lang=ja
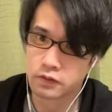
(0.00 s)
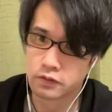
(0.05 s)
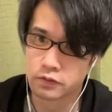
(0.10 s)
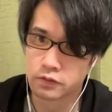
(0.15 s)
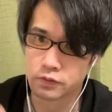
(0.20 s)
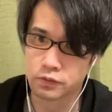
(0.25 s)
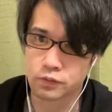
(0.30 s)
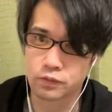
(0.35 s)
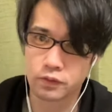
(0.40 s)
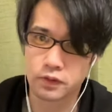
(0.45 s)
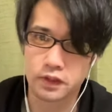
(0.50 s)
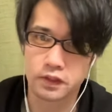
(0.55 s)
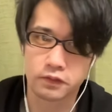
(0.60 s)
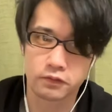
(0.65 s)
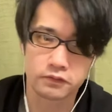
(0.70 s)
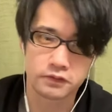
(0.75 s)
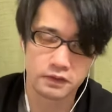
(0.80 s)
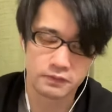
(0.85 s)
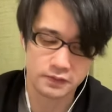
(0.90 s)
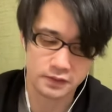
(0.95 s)
クリアでご
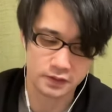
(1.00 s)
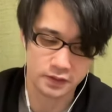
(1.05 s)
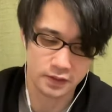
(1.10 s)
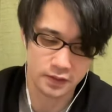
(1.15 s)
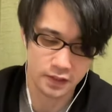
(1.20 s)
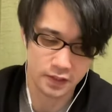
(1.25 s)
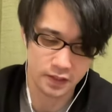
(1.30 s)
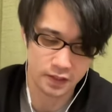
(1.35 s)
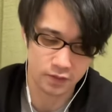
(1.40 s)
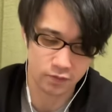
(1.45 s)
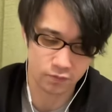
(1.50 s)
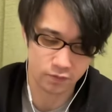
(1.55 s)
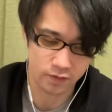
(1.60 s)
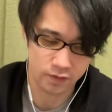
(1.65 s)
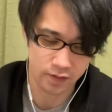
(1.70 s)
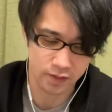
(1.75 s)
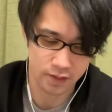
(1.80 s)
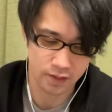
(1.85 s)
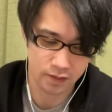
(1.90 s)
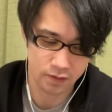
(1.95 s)
ざいます。はい、
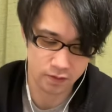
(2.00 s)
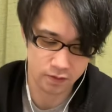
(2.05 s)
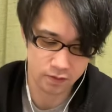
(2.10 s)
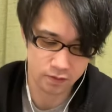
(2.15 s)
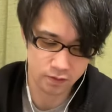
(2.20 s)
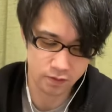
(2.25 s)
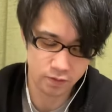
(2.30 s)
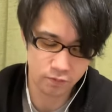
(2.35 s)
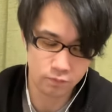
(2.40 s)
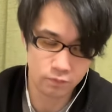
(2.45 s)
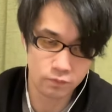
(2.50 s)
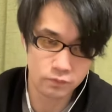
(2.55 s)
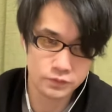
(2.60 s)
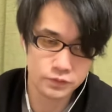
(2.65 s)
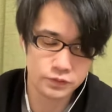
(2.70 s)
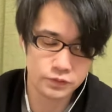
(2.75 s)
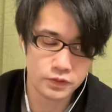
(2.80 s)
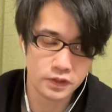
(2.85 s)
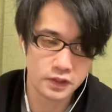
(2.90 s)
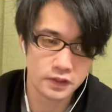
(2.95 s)
オッケー。で、報
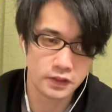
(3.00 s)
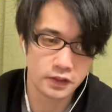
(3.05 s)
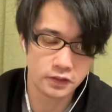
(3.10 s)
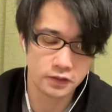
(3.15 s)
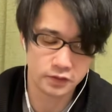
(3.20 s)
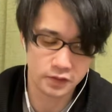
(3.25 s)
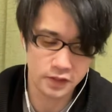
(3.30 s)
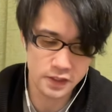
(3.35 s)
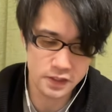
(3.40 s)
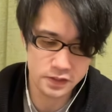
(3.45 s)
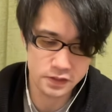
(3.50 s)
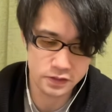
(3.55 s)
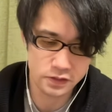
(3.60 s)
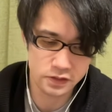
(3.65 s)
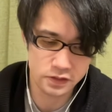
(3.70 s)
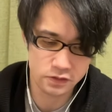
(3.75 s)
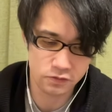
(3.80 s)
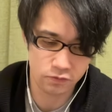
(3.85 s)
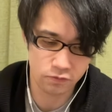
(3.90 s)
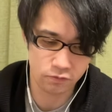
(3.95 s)
酬がなんか天
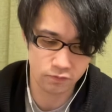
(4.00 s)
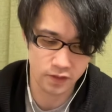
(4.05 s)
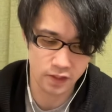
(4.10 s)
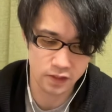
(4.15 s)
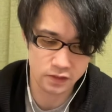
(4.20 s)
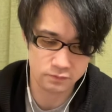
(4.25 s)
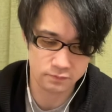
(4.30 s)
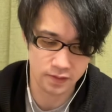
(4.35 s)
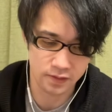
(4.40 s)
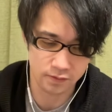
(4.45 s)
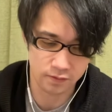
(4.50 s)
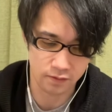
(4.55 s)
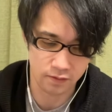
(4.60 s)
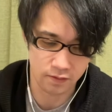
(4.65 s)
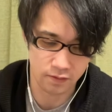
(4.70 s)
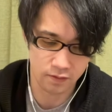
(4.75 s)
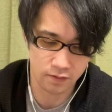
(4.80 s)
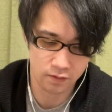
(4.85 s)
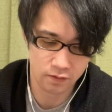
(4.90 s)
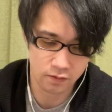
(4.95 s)
使のような悪魔やったら、
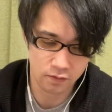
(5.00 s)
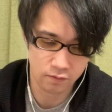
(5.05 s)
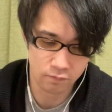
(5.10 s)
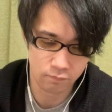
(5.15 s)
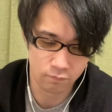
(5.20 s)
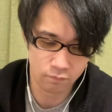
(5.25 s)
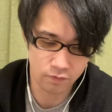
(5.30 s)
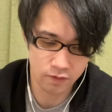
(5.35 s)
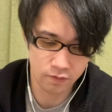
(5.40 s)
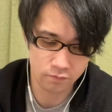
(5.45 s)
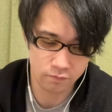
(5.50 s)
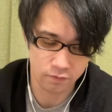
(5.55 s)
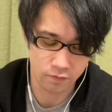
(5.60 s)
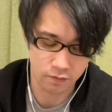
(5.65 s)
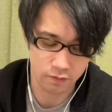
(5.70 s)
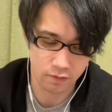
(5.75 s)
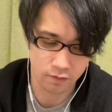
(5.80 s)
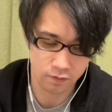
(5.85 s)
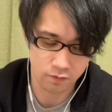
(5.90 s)
もらえるんかな